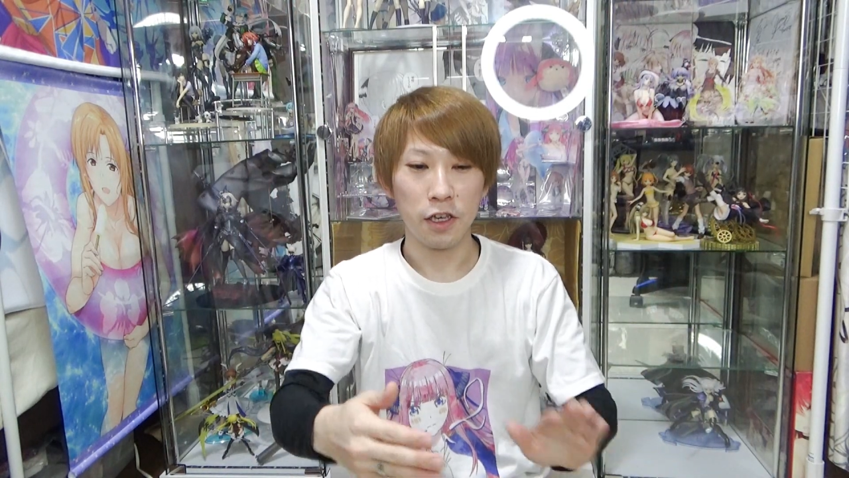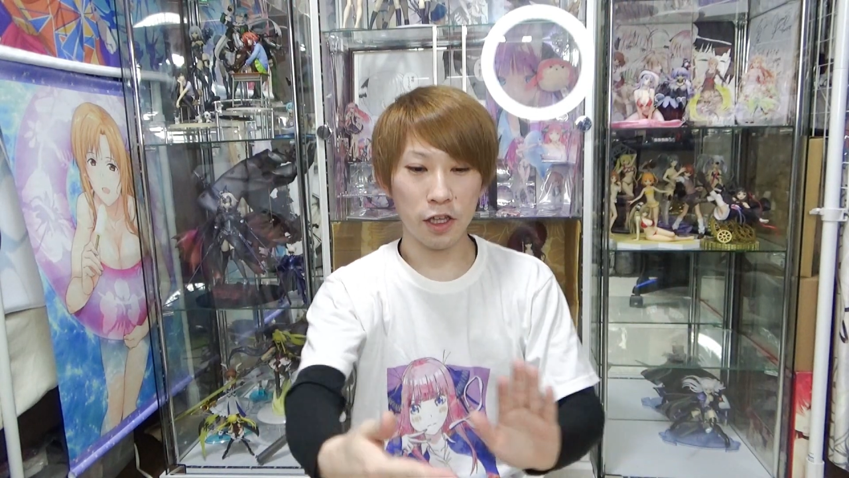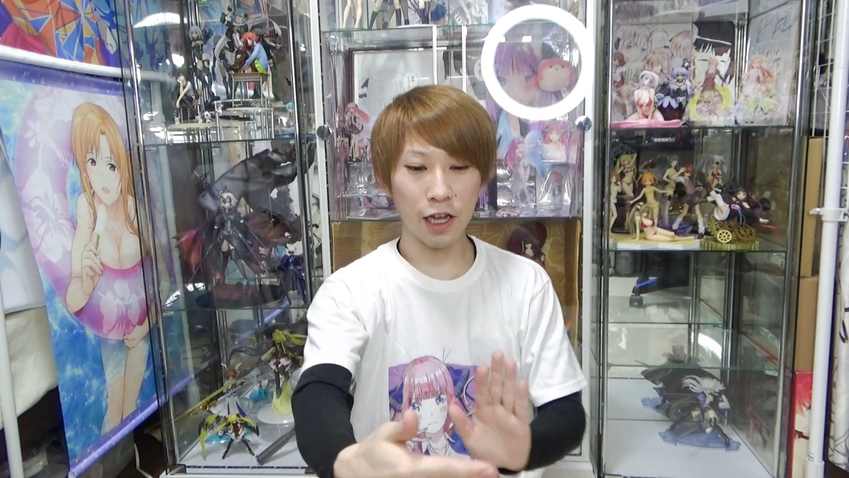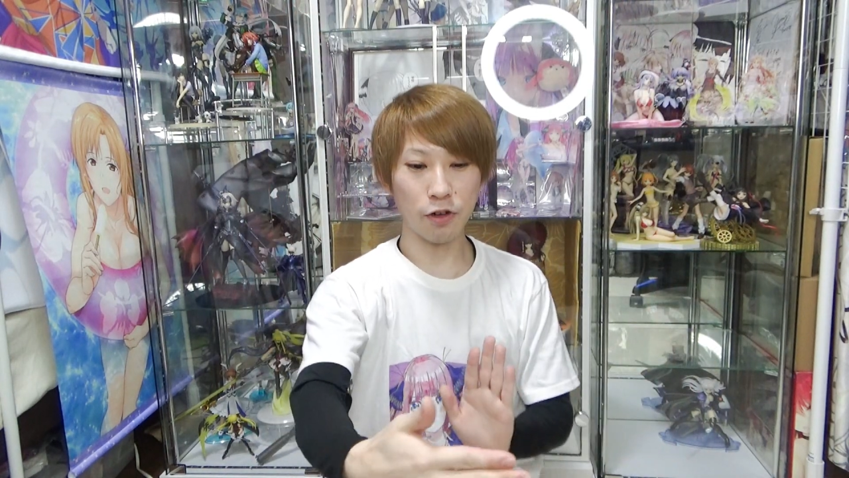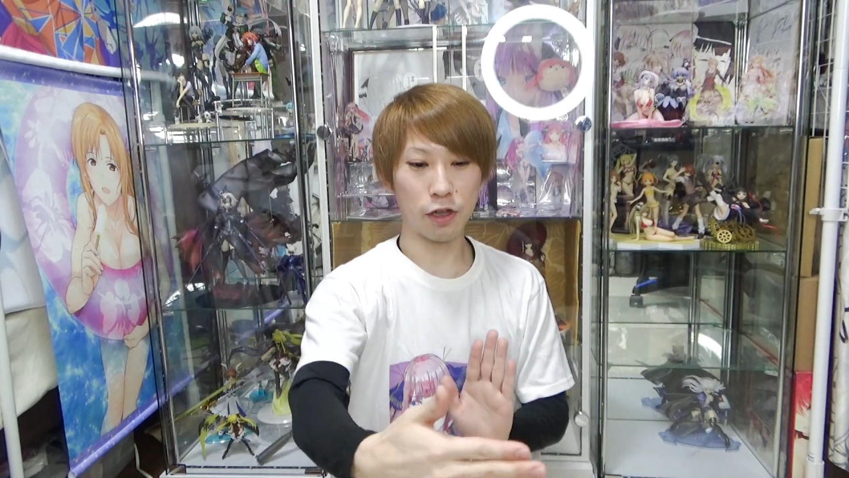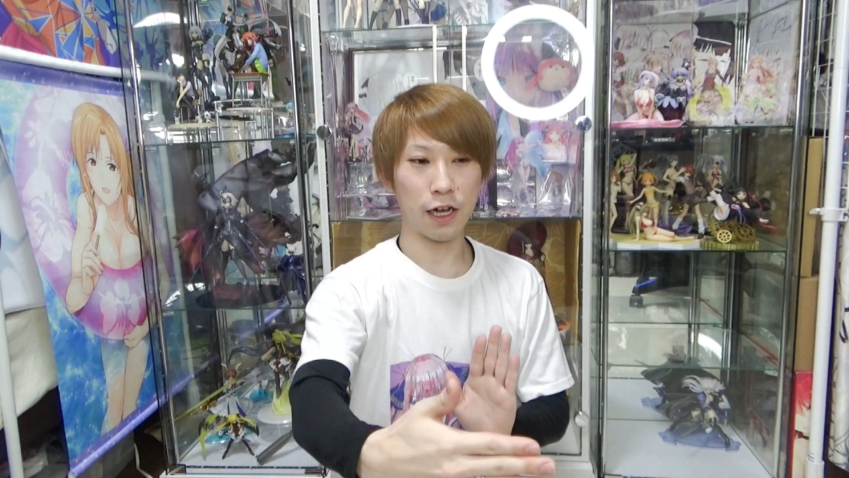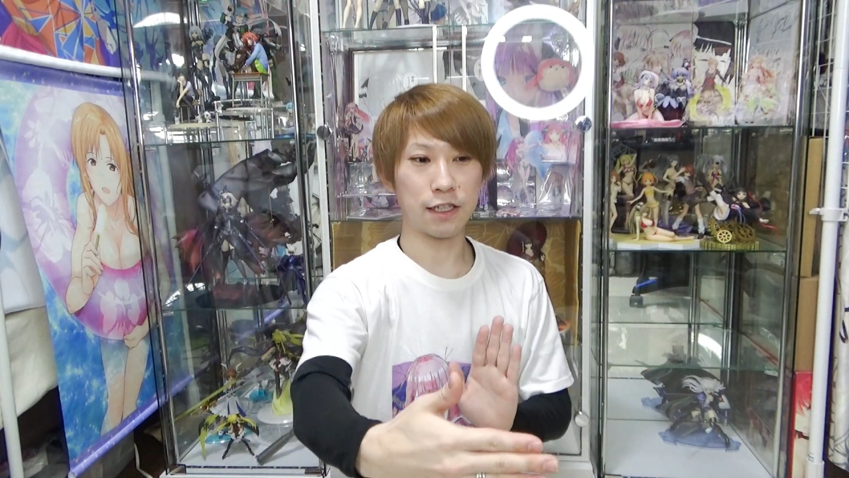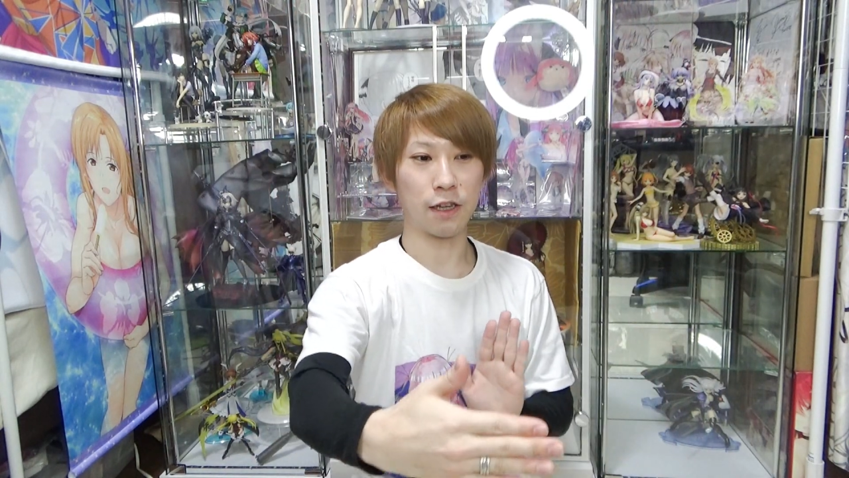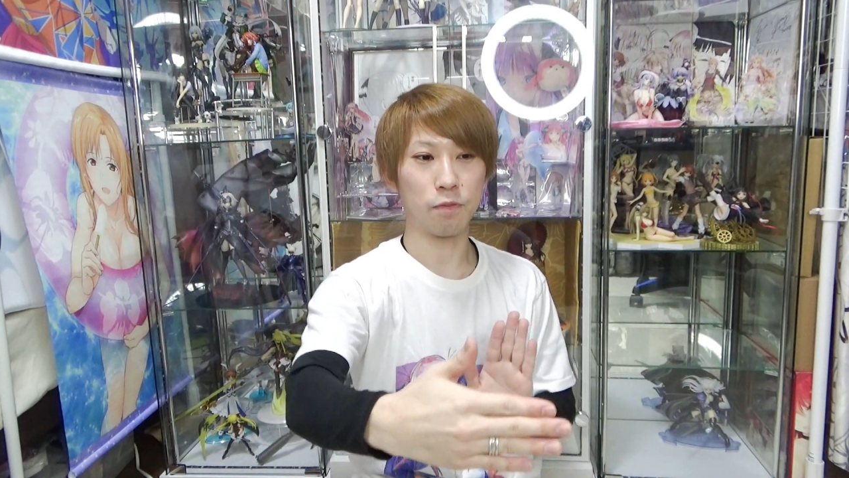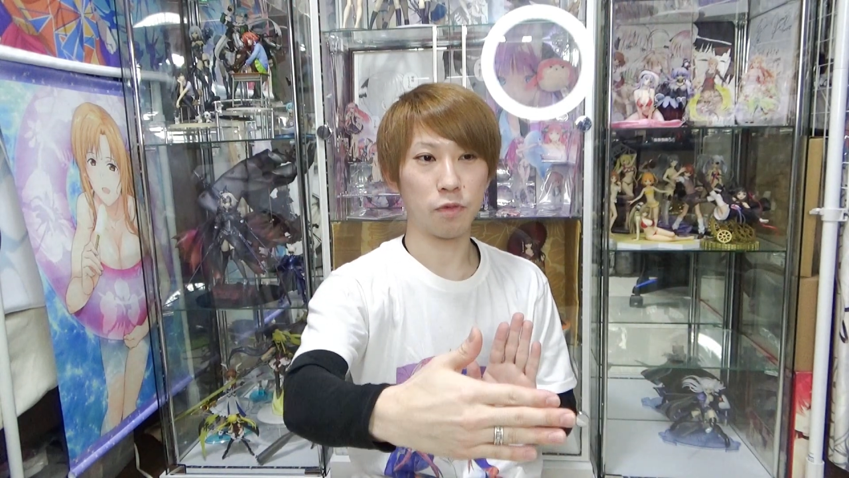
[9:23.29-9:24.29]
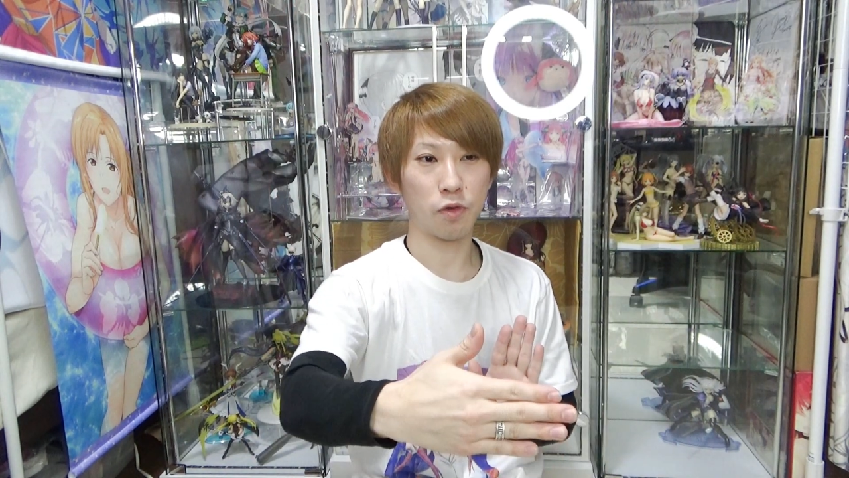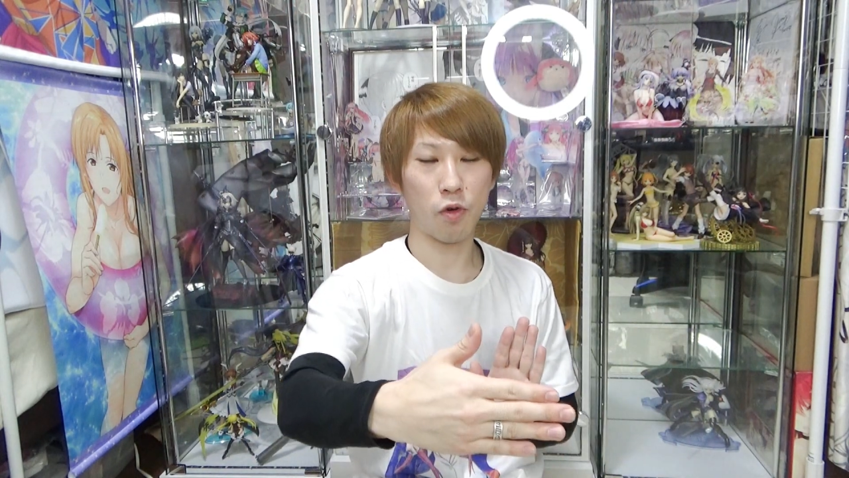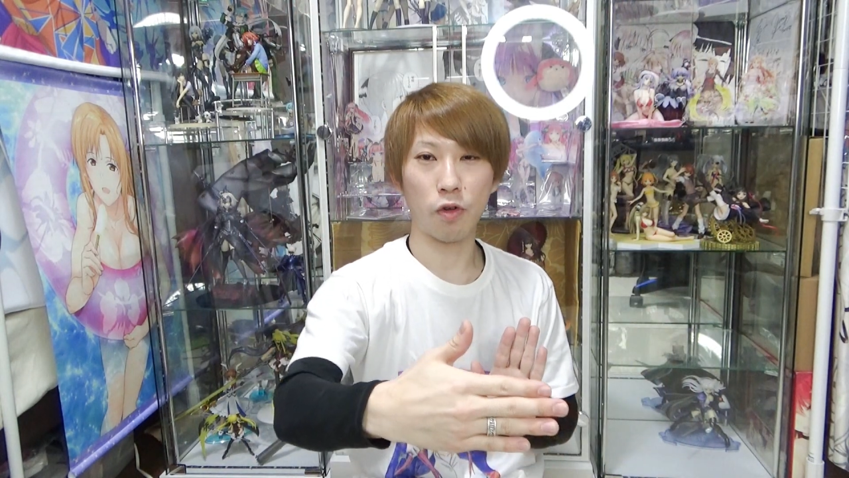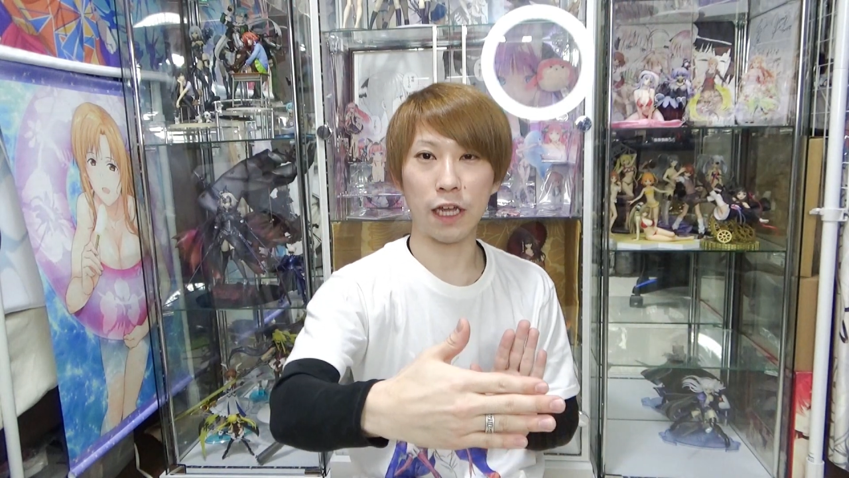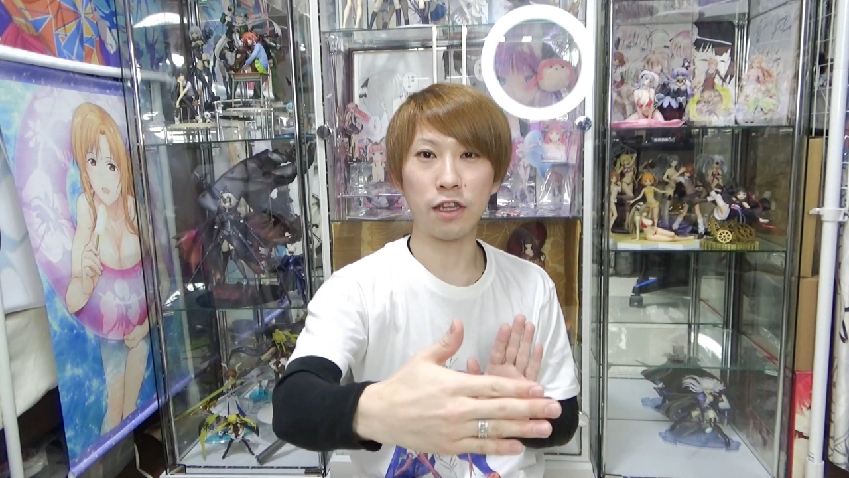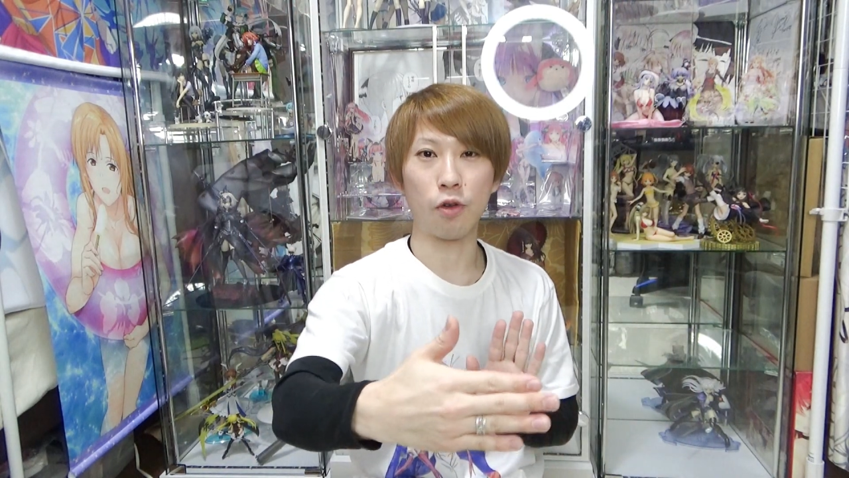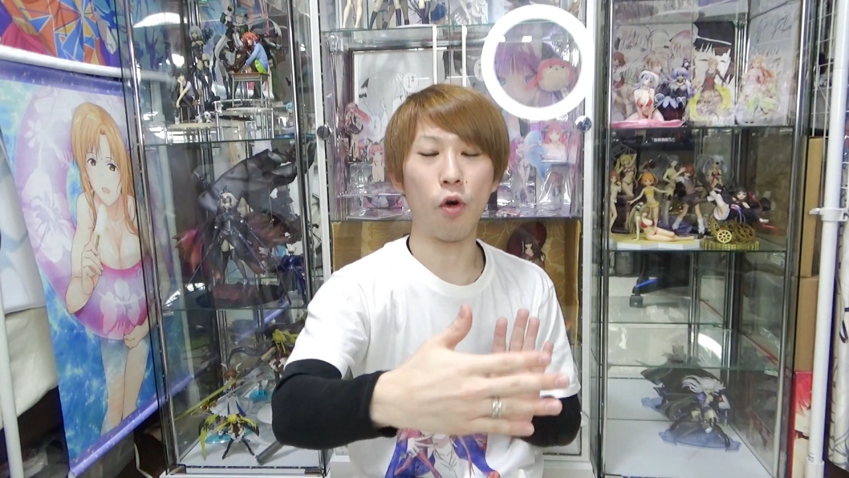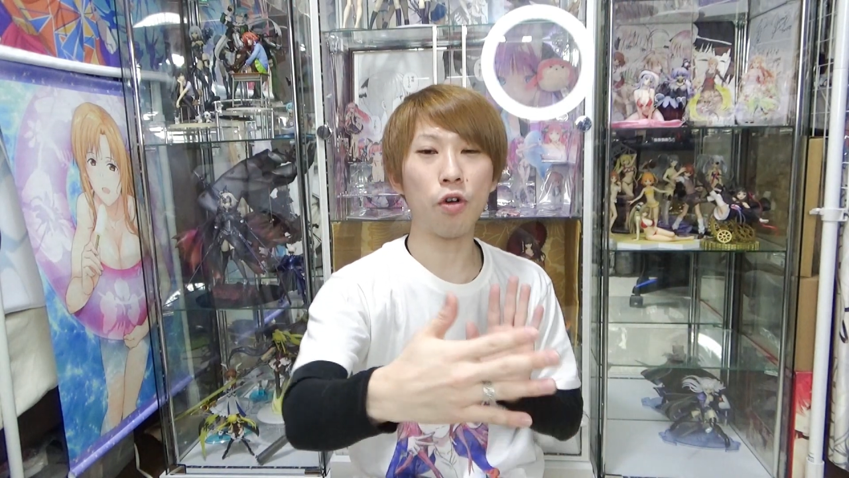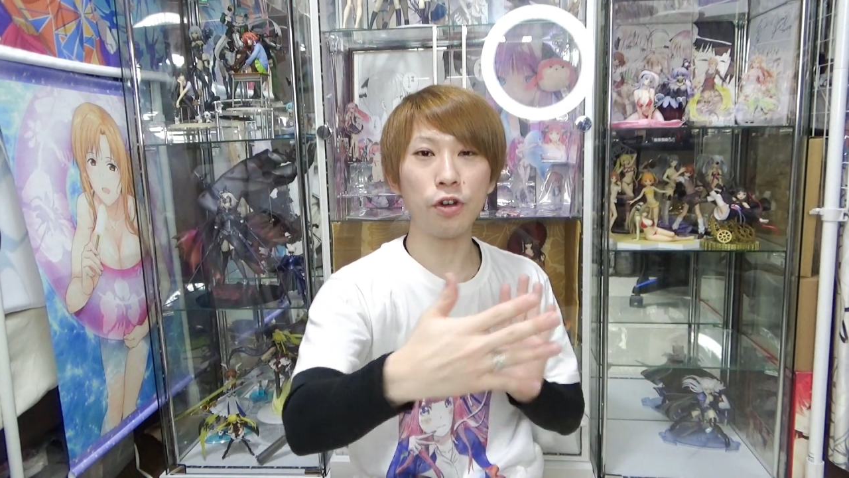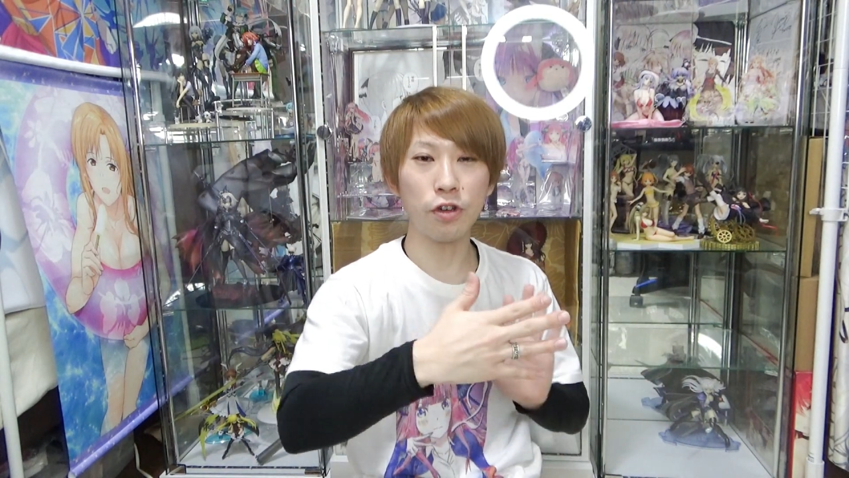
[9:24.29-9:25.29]
板の長さこうなんてい
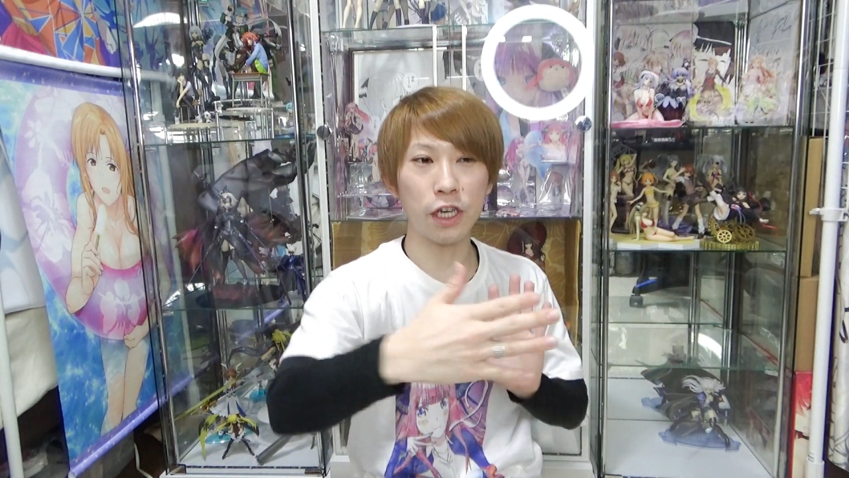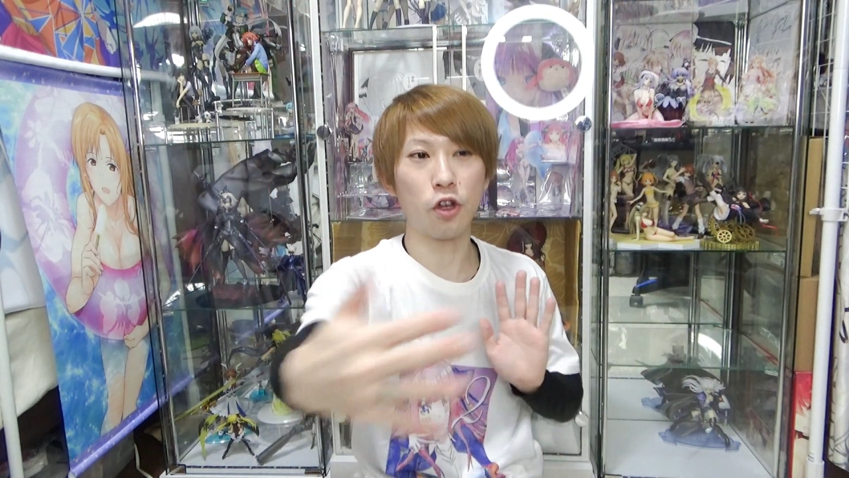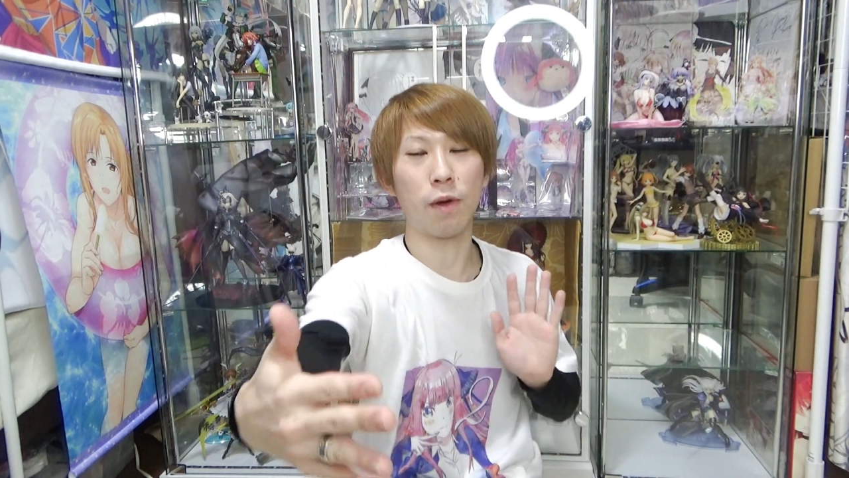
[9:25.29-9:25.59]
う奥行き